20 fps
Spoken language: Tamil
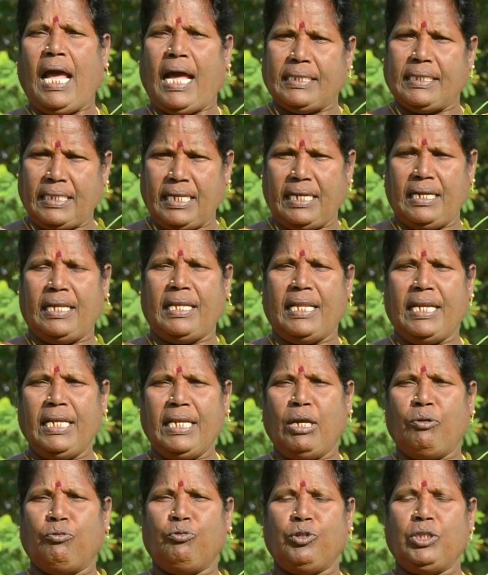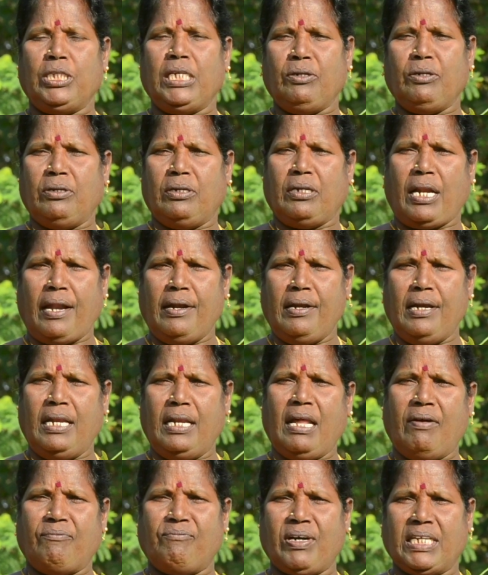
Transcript: அந்த எண்ணெய் எண்ணெயை ஊற்றி நல்லா